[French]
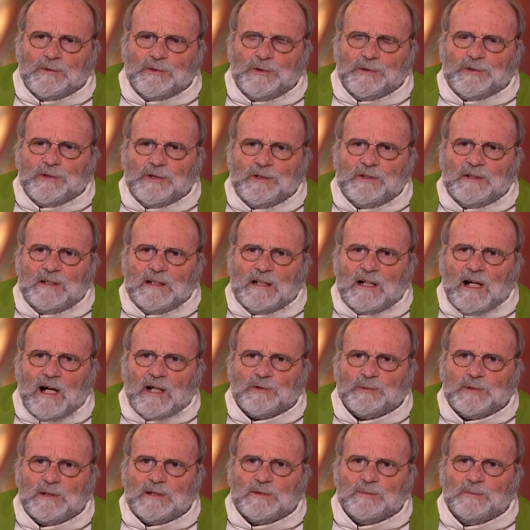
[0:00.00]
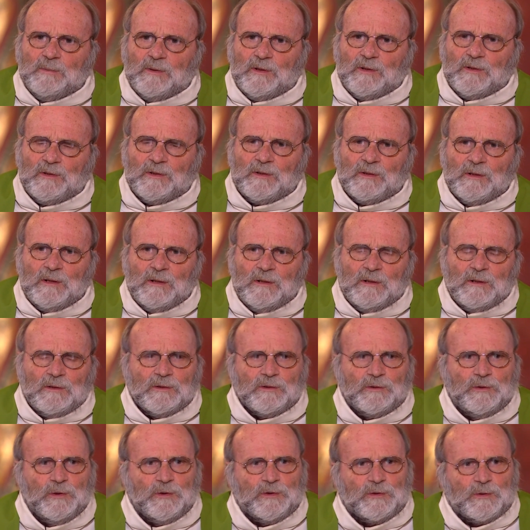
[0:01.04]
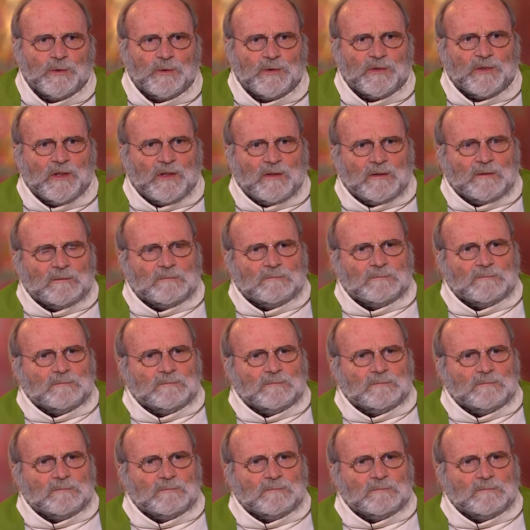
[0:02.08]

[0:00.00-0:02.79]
de donner gratuitement de son temps.